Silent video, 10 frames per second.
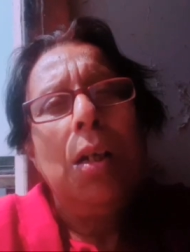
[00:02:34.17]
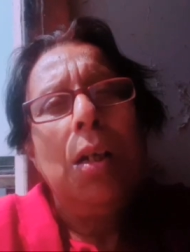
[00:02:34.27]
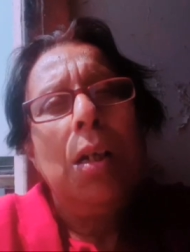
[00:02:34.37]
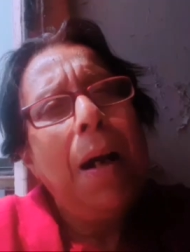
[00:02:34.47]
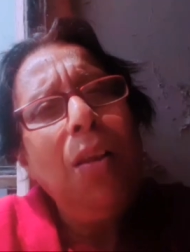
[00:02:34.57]

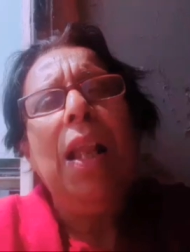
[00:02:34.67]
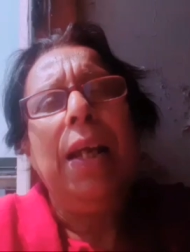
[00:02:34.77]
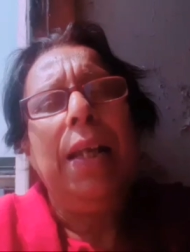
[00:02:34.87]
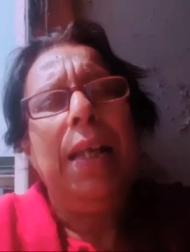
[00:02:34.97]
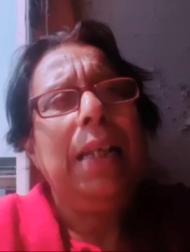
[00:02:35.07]
ভালো
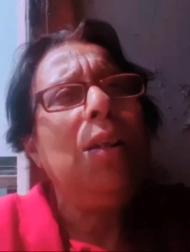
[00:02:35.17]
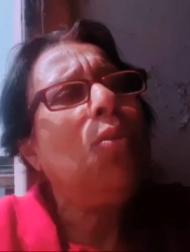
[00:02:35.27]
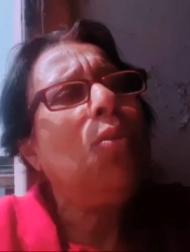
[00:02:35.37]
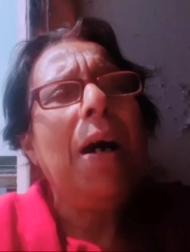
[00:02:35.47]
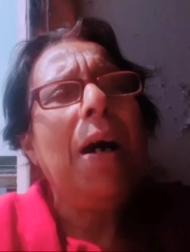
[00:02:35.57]
লাগে কিন্তু
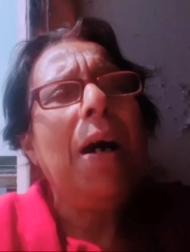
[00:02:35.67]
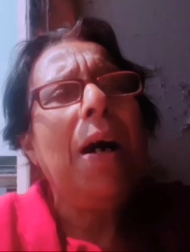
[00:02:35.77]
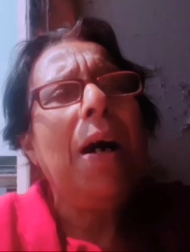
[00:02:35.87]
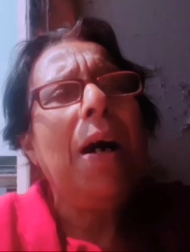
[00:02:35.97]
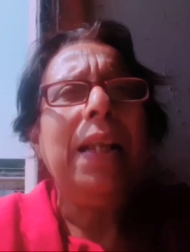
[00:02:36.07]
তোমাকে না
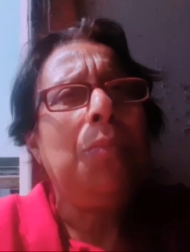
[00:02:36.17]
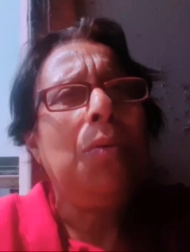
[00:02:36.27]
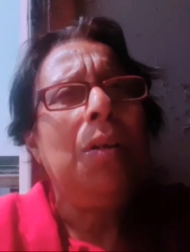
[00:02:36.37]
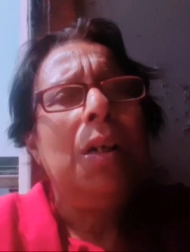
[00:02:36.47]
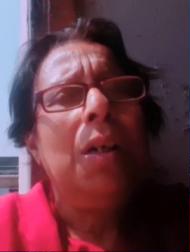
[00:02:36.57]
আমার মন
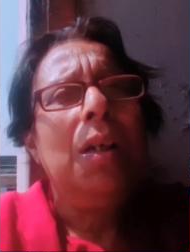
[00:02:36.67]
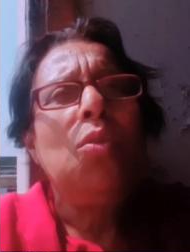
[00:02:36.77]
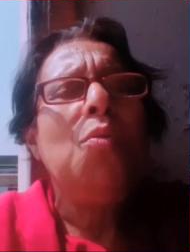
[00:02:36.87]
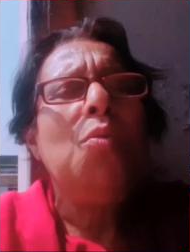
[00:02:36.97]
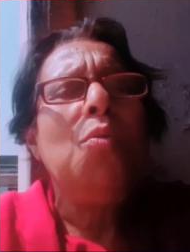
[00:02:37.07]

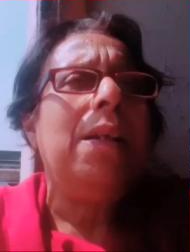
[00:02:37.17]
তুমি